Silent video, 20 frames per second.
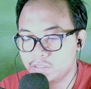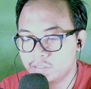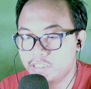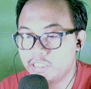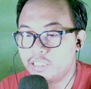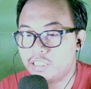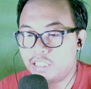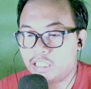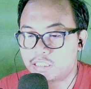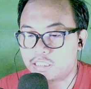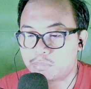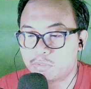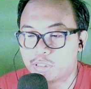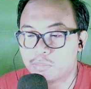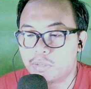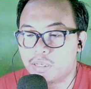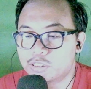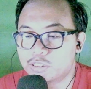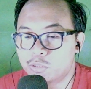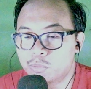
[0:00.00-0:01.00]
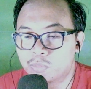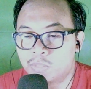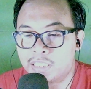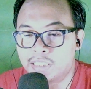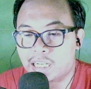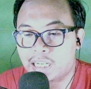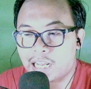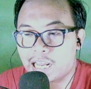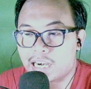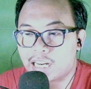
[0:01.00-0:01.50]
Gila, tiba-tiba langsung
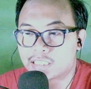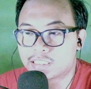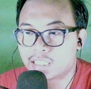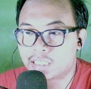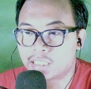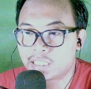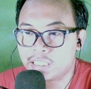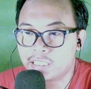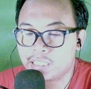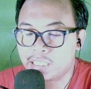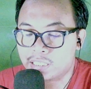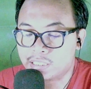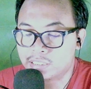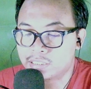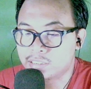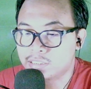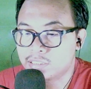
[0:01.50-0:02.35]
banyak karakter gini ya.